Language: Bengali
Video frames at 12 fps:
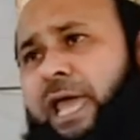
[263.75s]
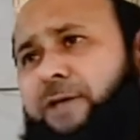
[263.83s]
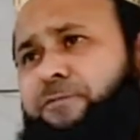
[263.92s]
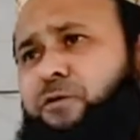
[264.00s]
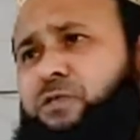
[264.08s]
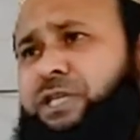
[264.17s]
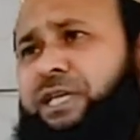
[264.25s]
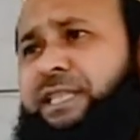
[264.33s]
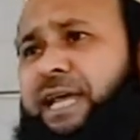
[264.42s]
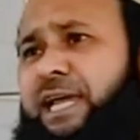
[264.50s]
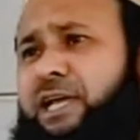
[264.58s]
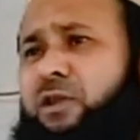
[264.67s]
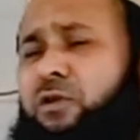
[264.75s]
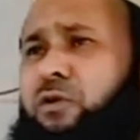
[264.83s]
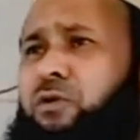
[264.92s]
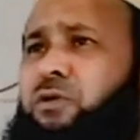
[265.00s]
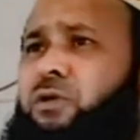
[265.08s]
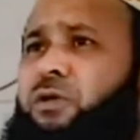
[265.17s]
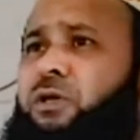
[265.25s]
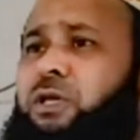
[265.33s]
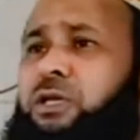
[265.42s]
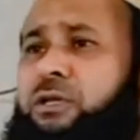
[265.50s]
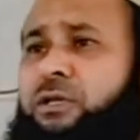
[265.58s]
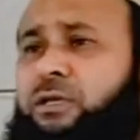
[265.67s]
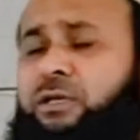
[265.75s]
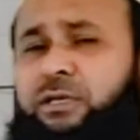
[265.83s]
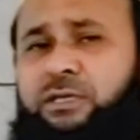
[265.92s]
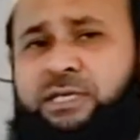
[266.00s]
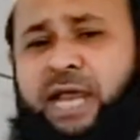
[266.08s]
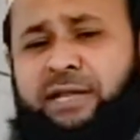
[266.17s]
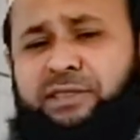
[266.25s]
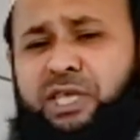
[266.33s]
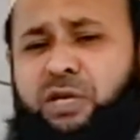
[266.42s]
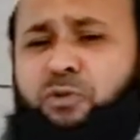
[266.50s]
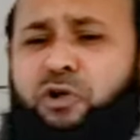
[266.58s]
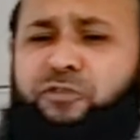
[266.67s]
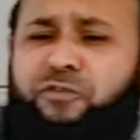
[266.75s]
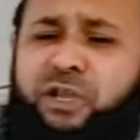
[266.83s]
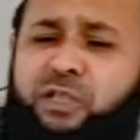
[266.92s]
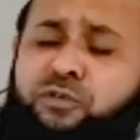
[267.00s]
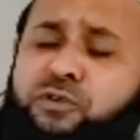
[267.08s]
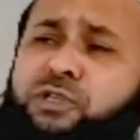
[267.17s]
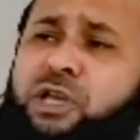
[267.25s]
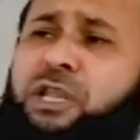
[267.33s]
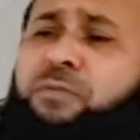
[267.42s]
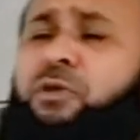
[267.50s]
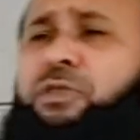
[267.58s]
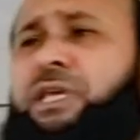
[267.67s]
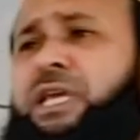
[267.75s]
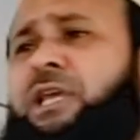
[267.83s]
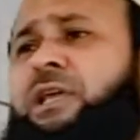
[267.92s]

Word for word: এক পর্যায়ে দেখা গেল স্বার্থের মোহে পড়ে দুইজনের মধ্যে